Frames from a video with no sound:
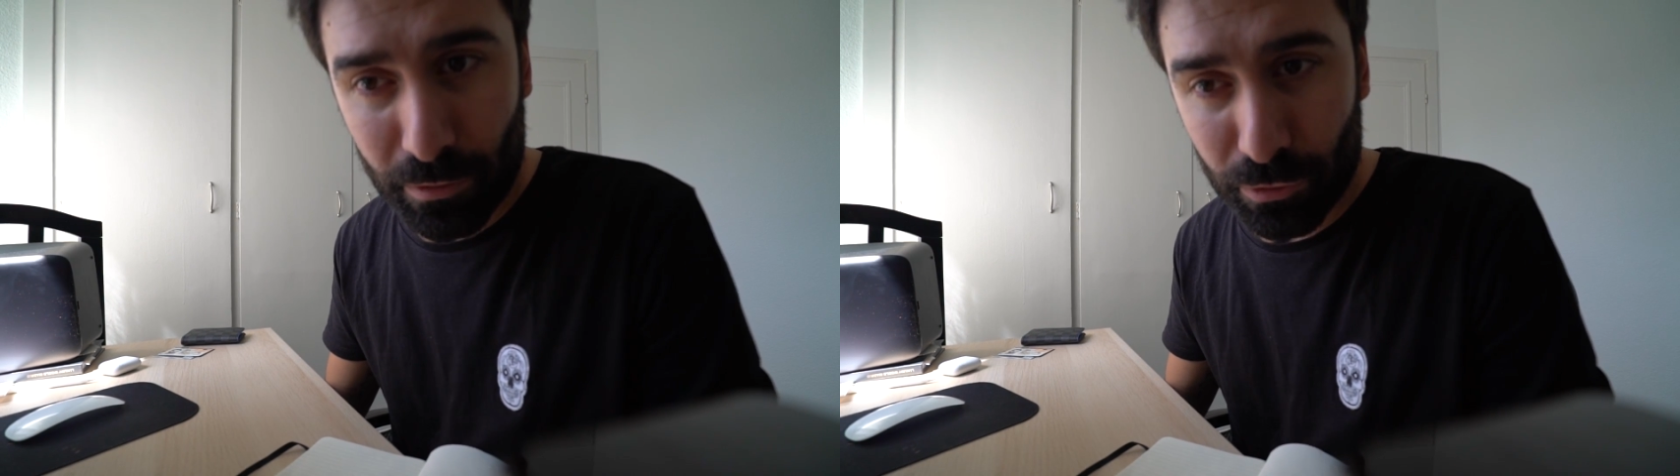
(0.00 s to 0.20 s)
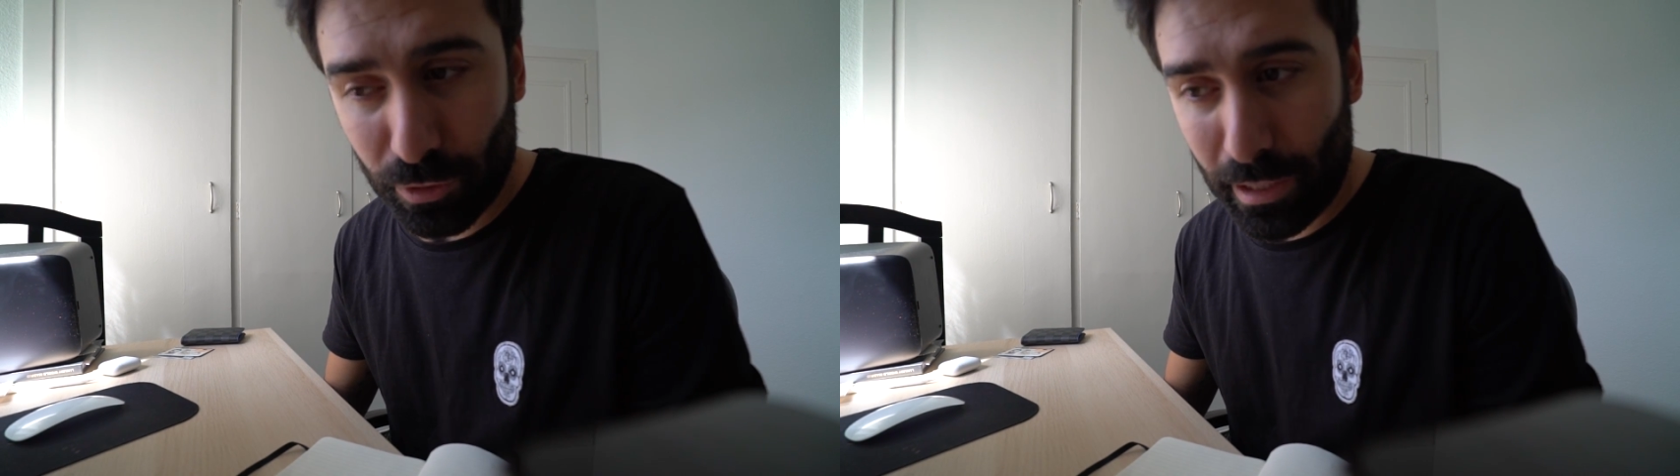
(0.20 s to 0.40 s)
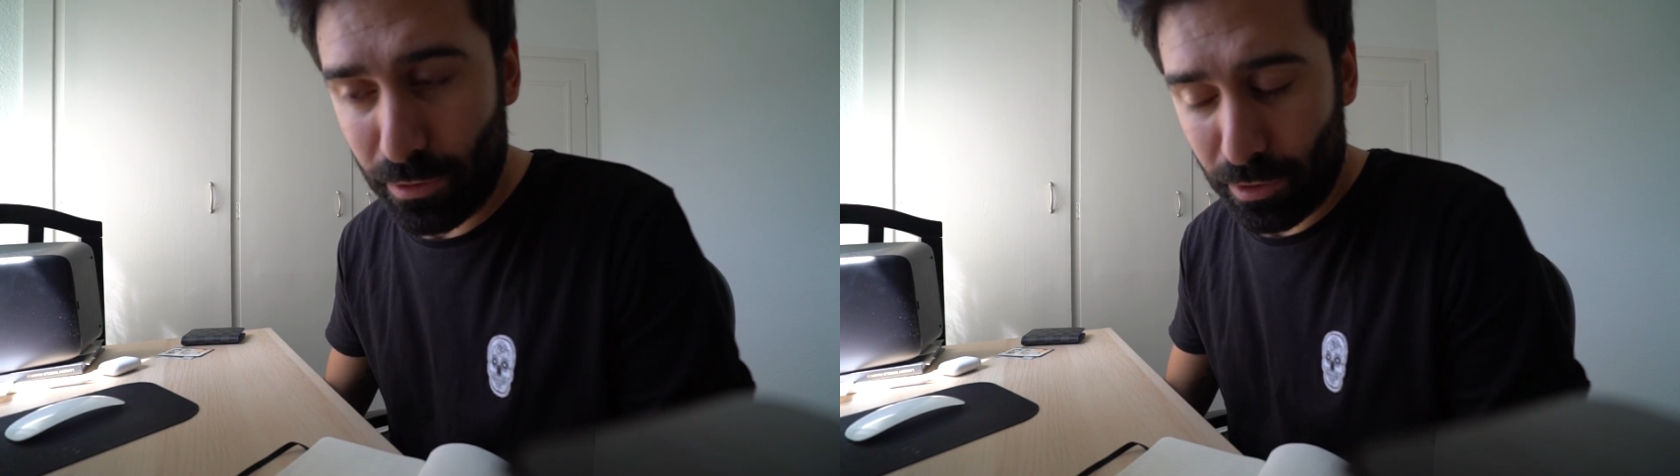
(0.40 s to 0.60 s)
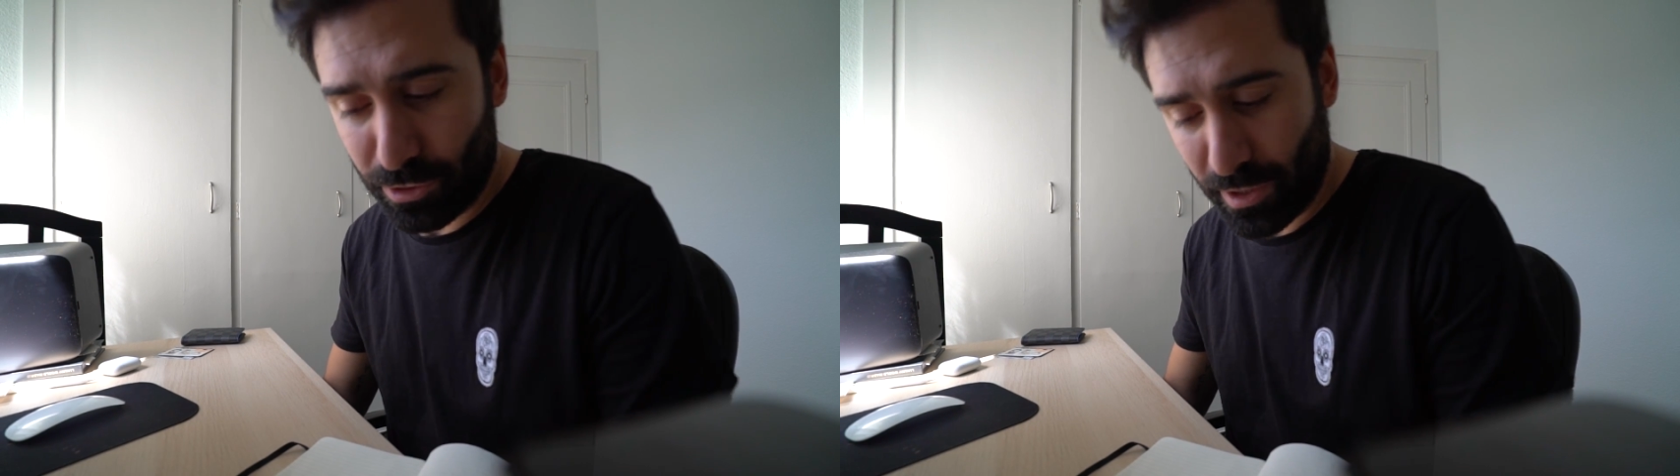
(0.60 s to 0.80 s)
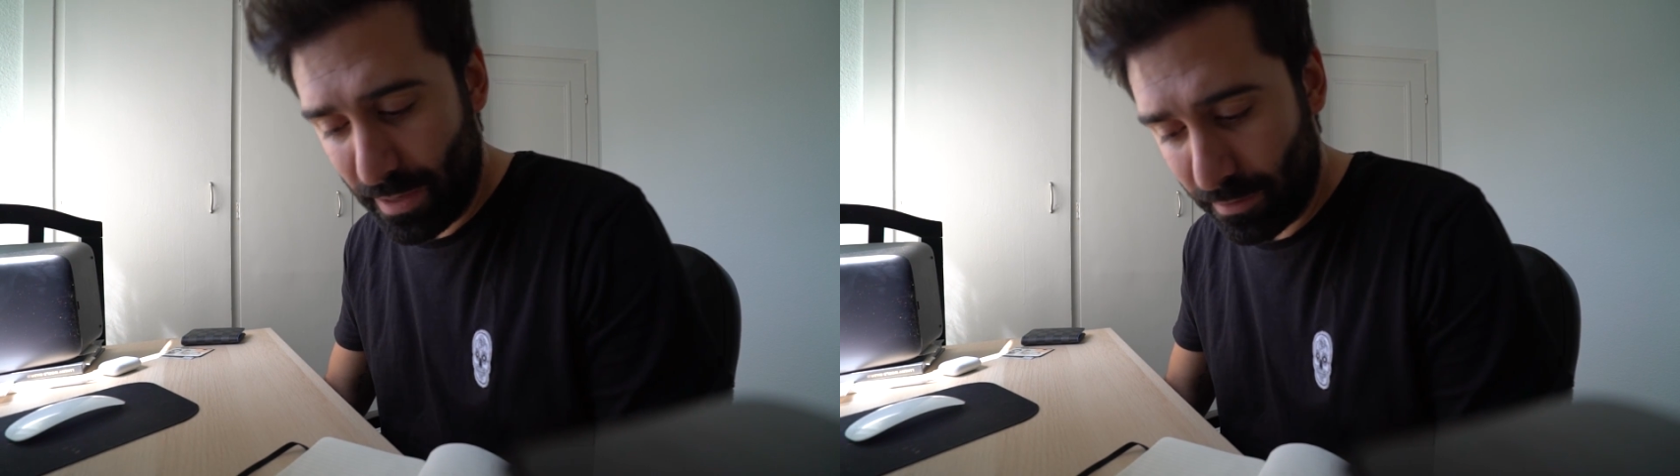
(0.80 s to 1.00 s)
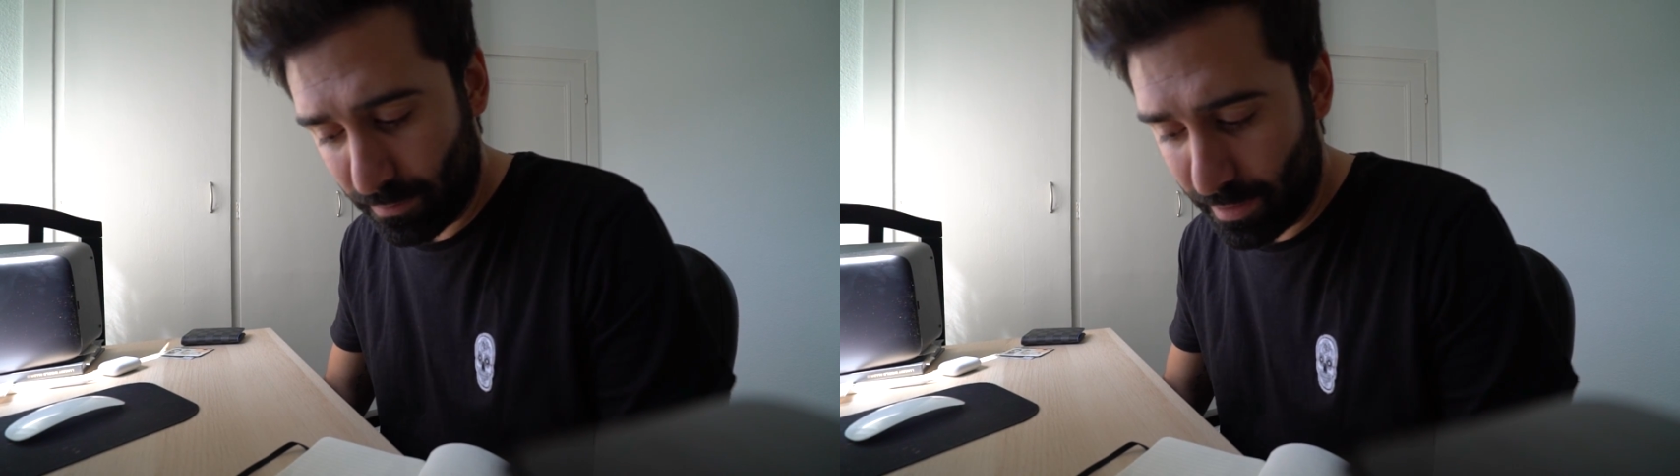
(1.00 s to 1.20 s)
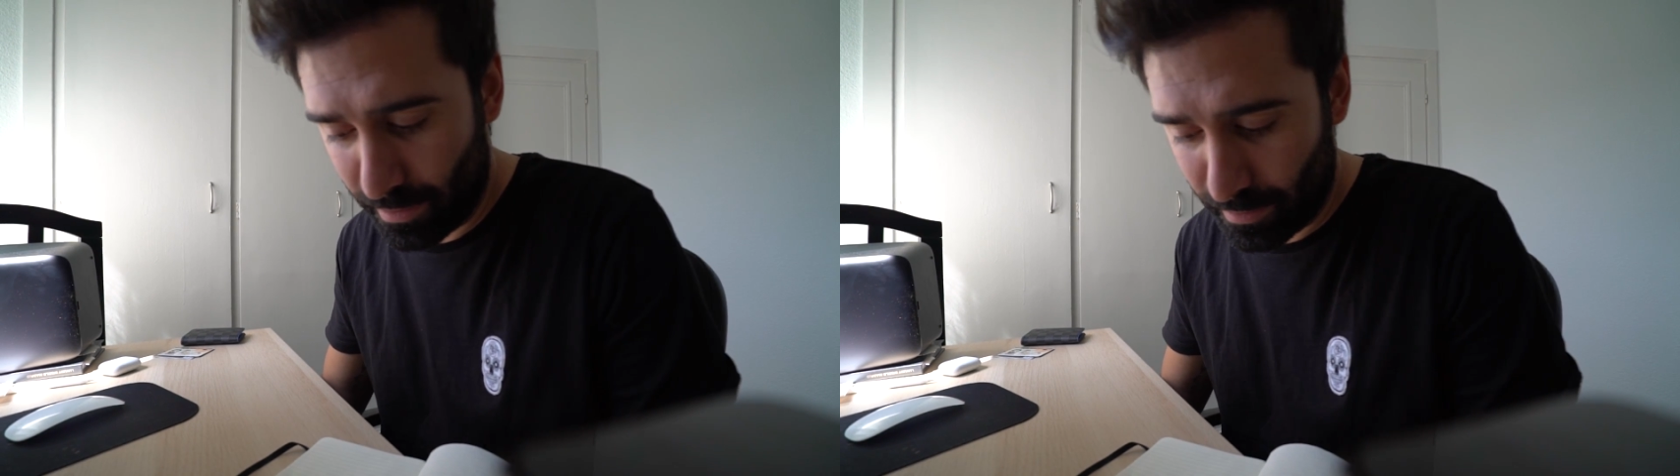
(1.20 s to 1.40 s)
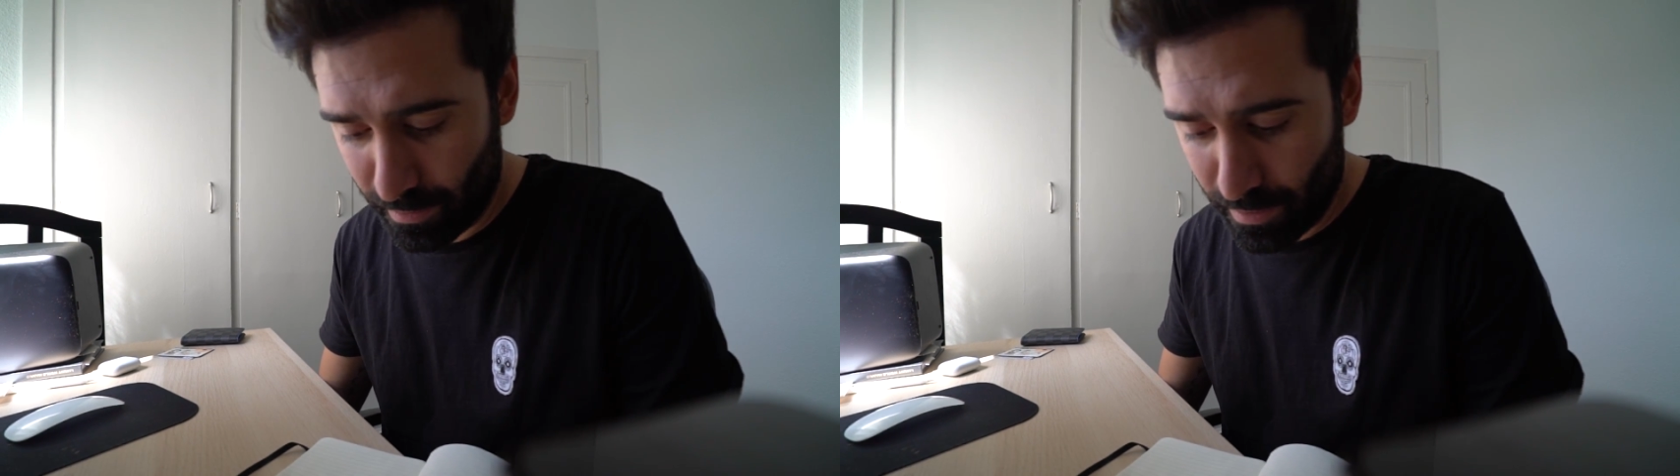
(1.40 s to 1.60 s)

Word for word: controlado y que no sepan que,